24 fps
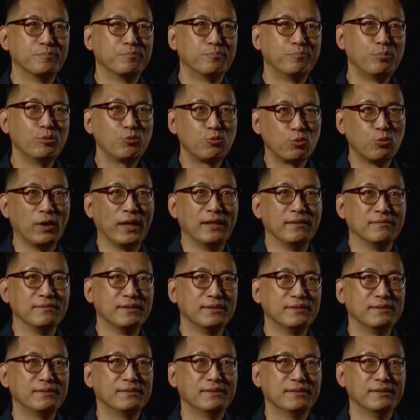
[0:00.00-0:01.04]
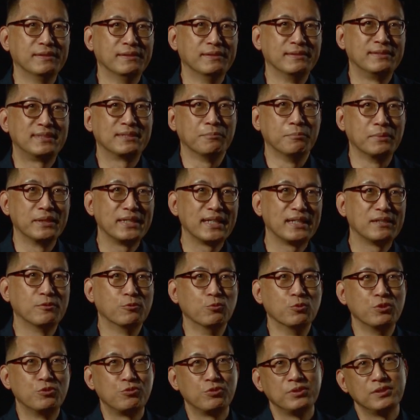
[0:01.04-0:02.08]
不管呃怎么样，
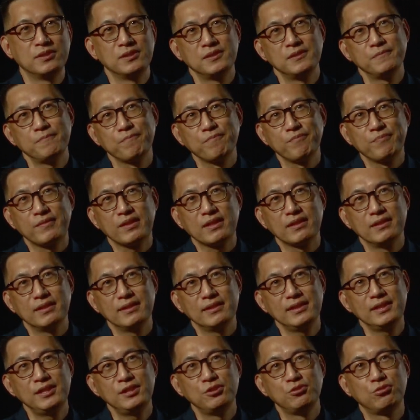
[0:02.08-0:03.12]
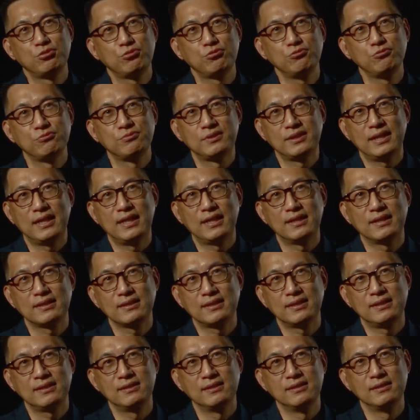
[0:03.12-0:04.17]
我觉得。艺术它
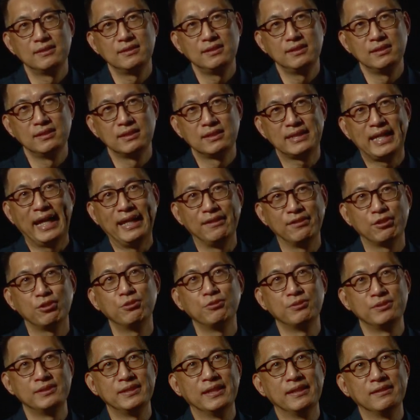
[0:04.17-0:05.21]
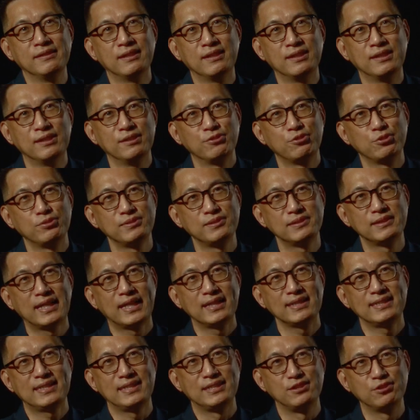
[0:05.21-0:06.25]
可以感动人啊，就是它
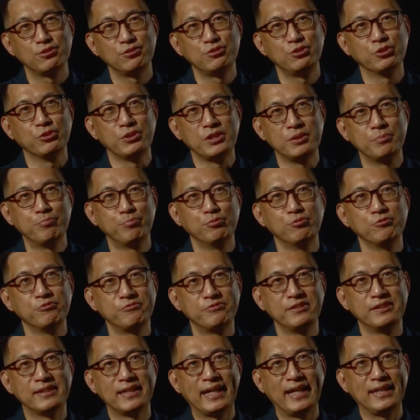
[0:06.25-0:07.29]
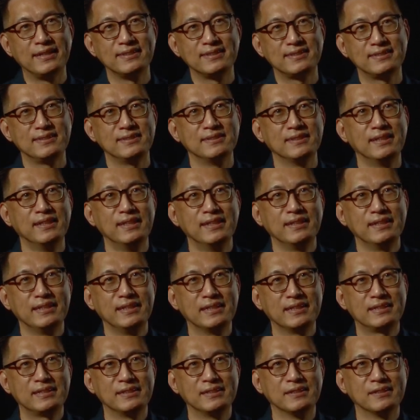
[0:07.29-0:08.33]
其中有一部分还是
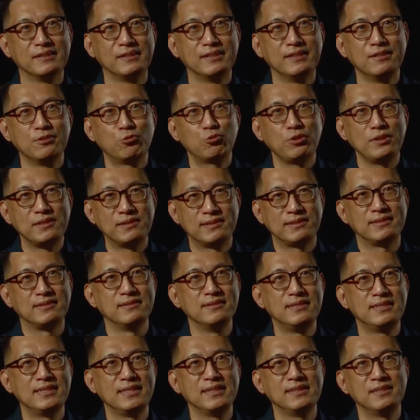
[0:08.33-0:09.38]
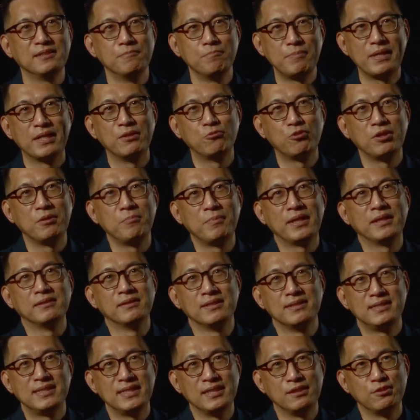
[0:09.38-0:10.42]
一个最直接的面对面的
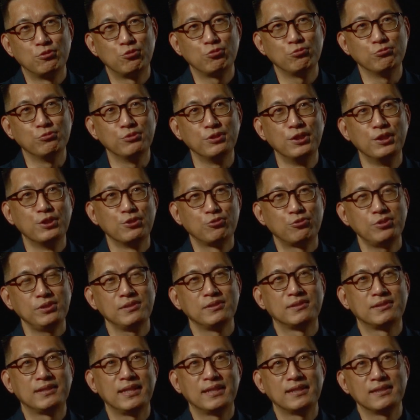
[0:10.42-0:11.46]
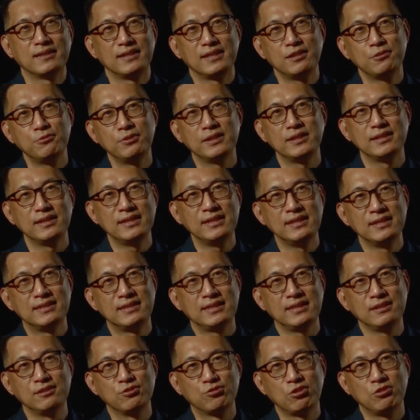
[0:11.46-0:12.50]
接触。所以，当因为疫
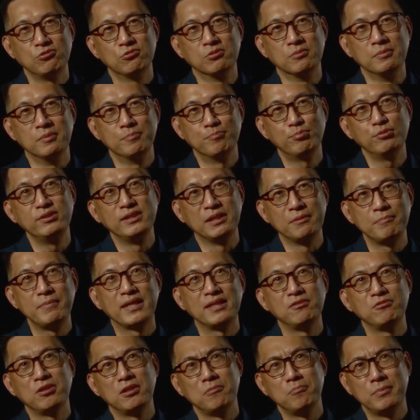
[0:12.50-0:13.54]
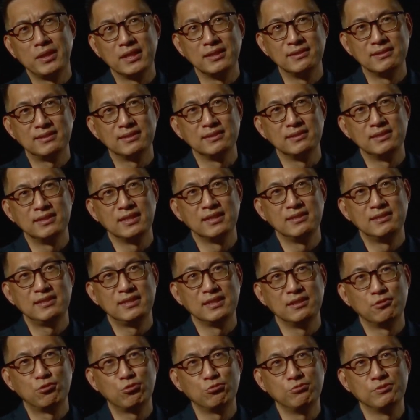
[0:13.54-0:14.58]
情，所以我们不能面对面直接
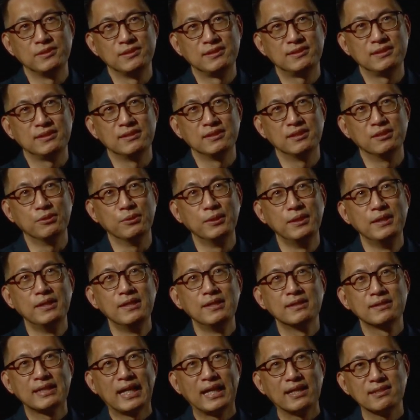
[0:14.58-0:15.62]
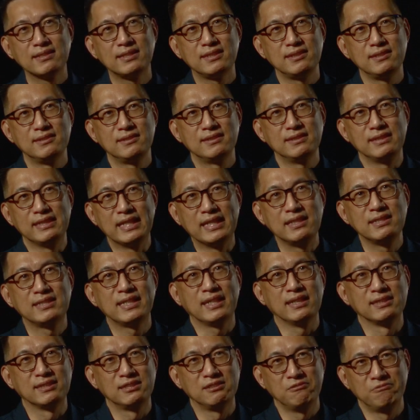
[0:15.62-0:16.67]
接触的时候，它其实影
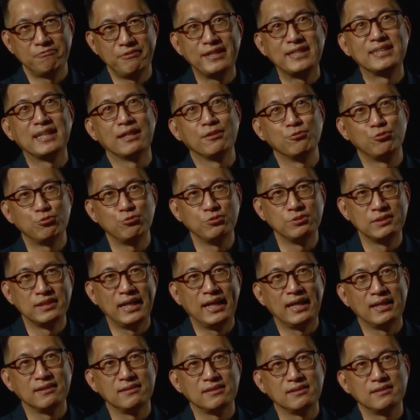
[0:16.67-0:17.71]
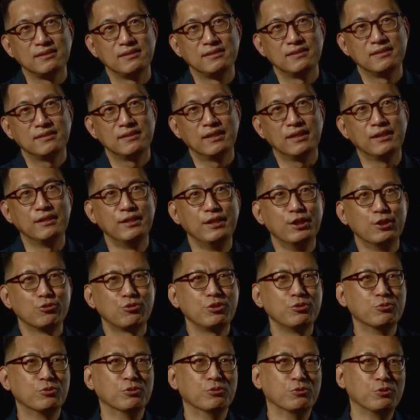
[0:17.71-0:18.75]
响是非常巨大的啊。所
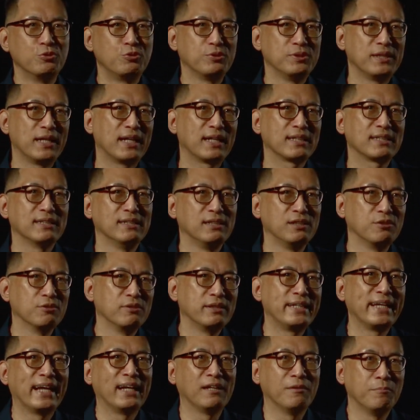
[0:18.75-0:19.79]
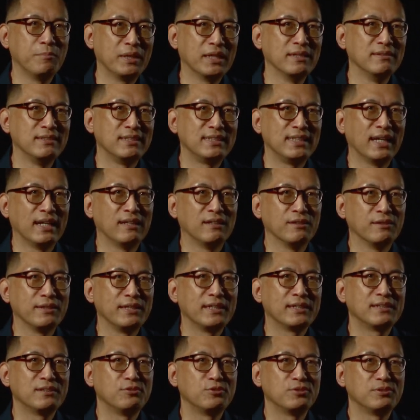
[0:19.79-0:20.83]
以，我我觉得它可能有两个面向啊，一
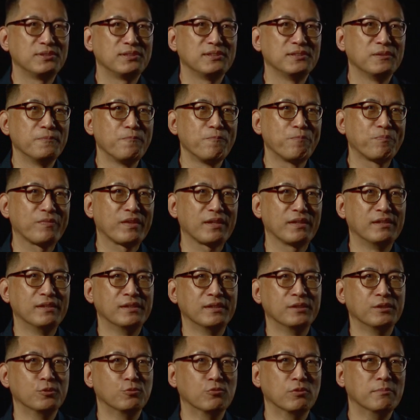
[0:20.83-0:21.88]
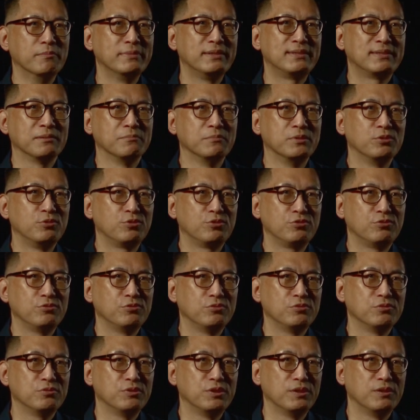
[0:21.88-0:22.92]
个就是呃，我们怎么
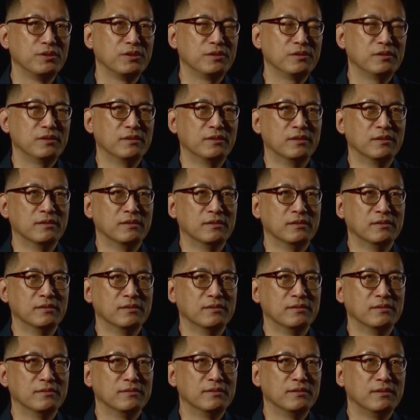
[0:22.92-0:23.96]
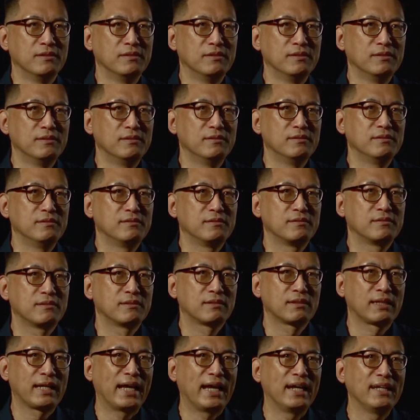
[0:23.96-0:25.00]
去呃
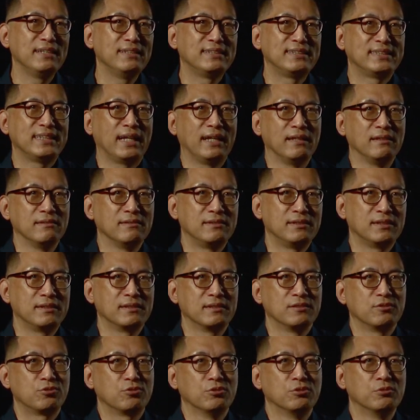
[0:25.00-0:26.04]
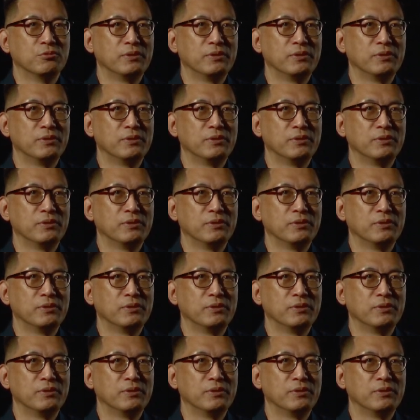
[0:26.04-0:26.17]
开展这个所